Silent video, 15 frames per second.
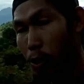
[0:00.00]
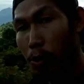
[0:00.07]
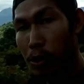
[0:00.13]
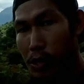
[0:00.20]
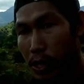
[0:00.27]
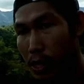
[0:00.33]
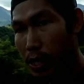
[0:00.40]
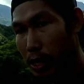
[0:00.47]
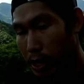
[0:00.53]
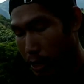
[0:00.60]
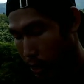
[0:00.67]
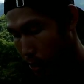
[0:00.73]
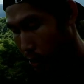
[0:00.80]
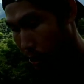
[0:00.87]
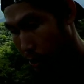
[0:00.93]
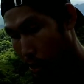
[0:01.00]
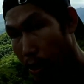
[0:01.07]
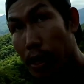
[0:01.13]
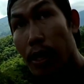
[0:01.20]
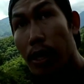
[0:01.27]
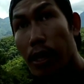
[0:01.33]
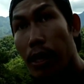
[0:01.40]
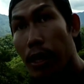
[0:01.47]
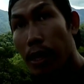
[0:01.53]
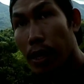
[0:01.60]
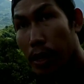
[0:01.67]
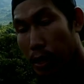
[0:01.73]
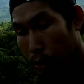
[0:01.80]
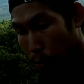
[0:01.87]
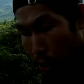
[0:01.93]
kalau ke sini
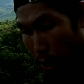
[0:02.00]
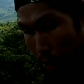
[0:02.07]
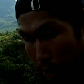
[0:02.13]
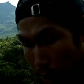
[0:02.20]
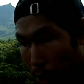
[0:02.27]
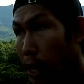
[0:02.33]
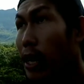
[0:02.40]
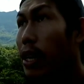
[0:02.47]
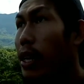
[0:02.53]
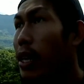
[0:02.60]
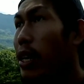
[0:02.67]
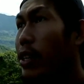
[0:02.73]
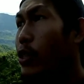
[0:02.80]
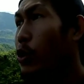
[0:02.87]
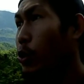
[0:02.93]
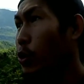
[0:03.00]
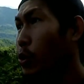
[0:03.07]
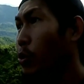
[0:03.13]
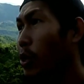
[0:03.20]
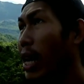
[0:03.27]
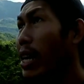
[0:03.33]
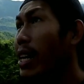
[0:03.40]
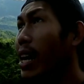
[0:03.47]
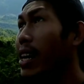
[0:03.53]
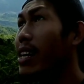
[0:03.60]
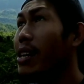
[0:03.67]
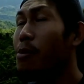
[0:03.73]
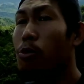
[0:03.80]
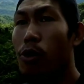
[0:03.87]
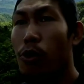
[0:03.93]
udah kita tuh, tuh kan
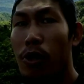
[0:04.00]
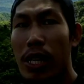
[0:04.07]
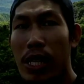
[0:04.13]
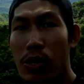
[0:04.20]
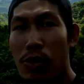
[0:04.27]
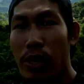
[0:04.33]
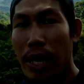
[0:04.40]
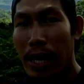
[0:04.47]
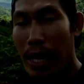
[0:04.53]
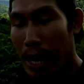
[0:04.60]
ada burungnya sudah